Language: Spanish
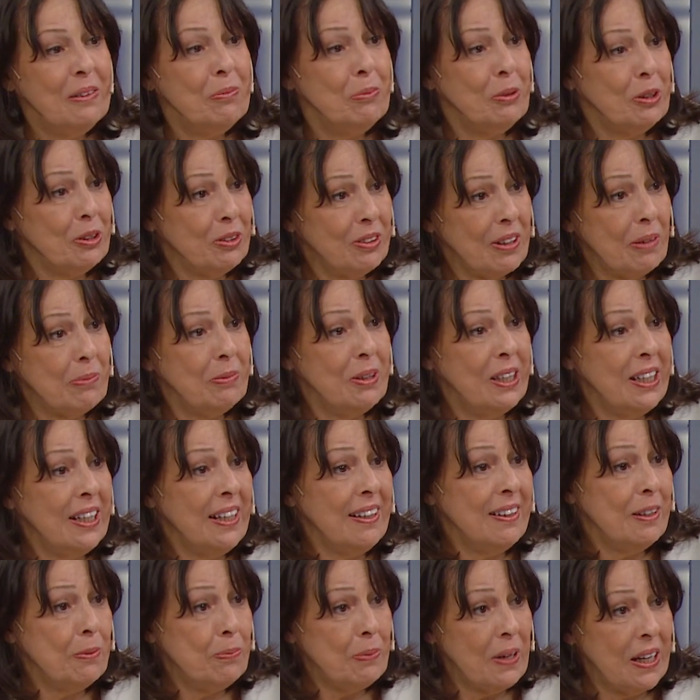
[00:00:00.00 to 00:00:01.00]
pero también
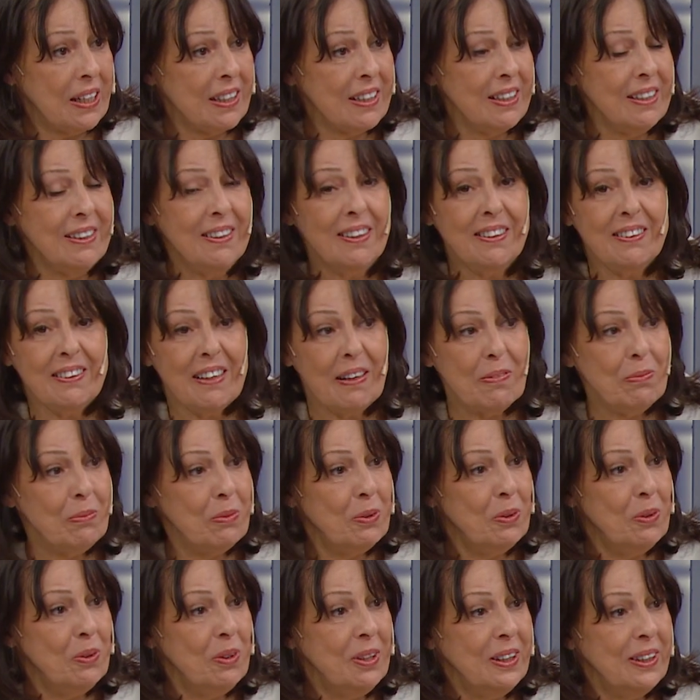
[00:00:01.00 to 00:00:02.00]
hay de París, de
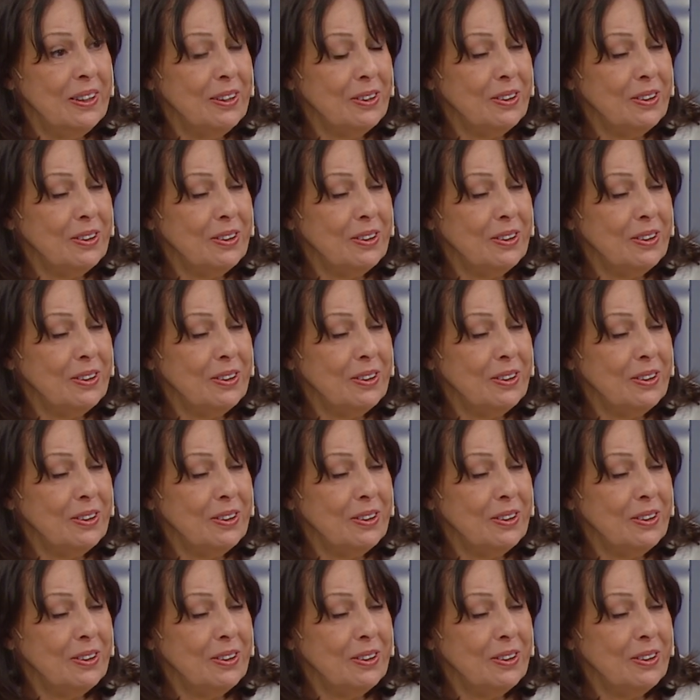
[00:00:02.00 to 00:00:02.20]
Estambul y de